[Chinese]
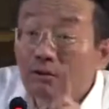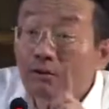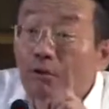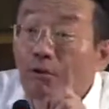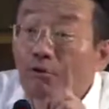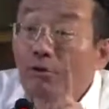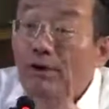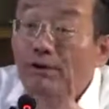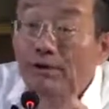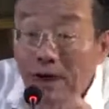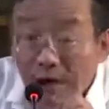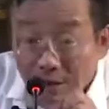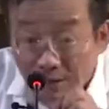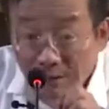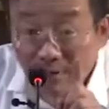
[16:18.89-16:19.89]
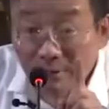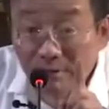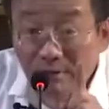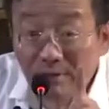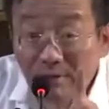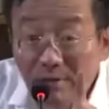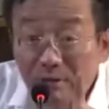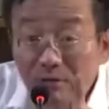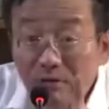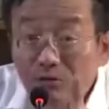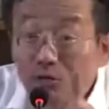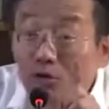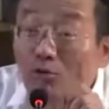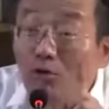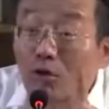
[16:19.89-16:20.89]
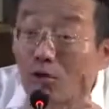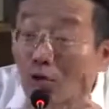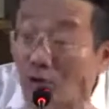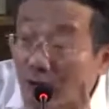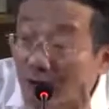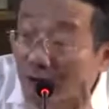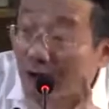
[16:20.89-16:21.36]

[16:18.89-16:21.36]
国内的，最多国内